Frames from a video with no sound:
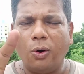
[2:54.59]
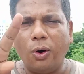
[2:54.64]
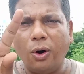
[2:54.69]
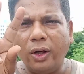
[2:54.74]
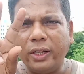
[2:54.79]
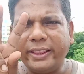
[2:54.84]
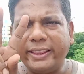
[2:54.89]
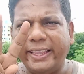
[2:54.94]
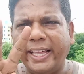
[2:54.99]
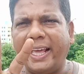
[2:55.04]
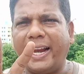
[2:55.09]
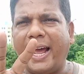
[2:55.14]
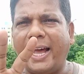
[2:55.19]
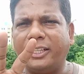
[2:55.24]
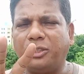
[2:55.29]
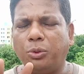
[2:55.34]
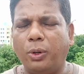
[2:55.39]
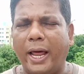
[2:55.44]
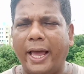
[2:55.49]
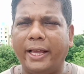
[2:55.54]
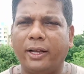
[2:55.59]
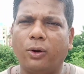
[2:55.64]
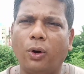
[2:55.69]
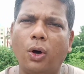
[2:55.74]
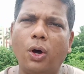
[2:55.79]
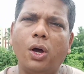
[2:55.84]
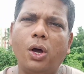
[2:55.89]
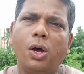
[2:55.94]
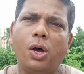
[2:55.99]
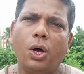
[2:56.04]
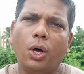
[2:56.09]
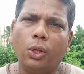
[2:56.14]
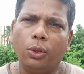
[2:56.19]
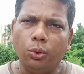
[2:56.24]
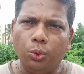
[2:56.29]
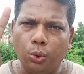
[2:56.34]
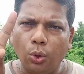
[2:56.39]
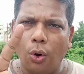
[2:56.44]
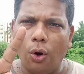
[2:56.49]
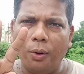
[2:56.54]
और तेरह जुलाई को
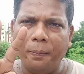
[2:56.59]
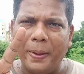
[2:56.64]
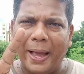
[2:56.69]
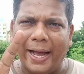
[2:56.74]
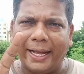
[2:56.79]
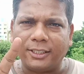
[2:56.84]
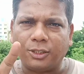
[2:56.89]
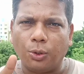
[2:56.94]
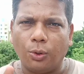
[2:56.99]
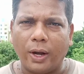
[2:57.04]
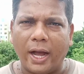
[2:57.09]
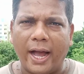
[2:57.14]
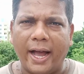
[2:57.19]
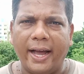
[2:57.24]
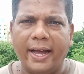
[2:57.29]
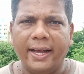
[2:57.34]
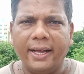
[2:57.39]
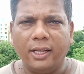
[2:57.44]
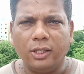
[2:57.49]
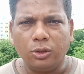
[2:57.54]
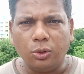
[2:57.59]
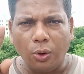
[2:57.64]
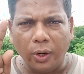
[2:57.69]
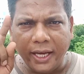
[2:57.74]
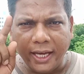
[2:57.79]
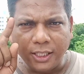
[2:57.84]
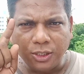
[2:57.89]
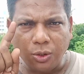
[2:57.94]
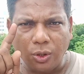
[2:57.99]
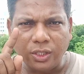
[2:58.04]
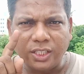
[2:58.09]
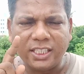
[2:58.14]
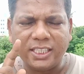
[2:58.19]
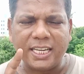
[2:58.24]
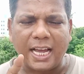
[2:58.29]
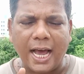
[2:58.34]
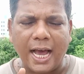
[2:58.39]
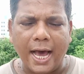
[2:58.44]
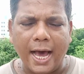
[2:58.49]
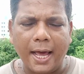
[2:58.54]
दो मैच होगा तो ये जो
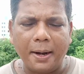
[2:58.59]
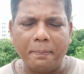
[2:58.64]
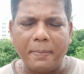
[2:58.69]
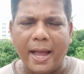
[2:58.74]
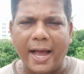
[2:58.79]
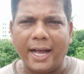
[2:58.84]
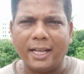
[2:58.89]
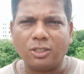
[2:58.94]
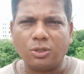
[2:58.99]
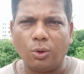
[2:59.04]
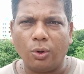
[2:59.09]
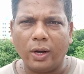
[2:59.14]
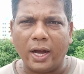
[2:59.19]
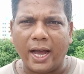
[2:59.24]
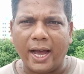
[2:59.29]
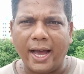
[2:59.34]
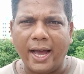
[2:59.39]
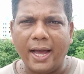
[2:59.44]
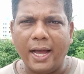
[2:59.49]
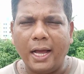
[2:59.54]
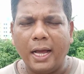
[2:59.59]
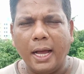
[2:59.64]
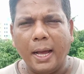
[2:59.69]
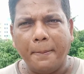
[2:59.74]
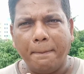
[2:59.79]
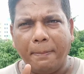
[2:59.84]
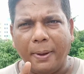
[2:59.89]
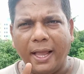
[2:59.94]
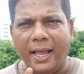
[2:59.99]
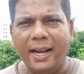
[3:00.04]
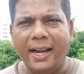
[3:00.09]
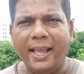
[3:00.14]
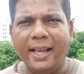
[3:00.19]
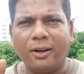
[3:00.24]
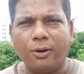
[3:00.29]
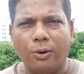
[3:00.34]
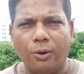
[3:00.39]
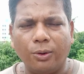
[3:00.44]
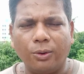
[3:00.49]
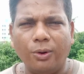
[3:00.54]
चार मैच होगा पहले
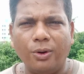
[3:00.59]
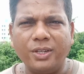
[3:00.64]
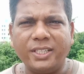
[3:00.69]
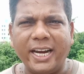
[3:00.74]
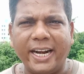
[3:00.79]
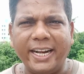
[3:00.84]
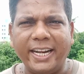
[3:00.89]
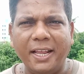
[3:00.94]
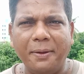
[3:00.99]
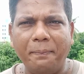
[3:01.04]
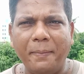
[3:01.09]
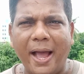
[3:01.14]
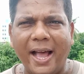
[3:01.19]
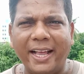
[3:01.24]
कौन कौन सा टीम